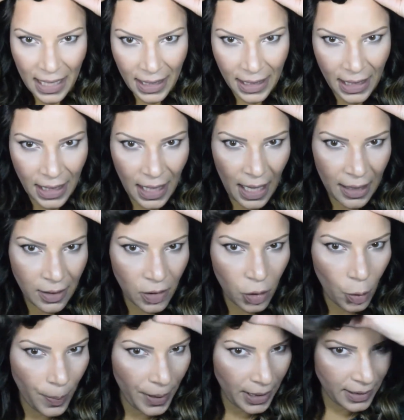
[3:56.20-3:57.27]
aqui, é
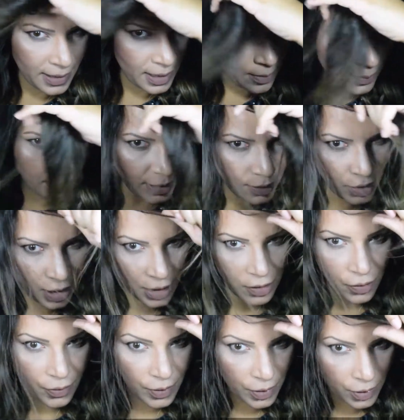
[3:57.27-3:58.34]
super simples, gente. Vou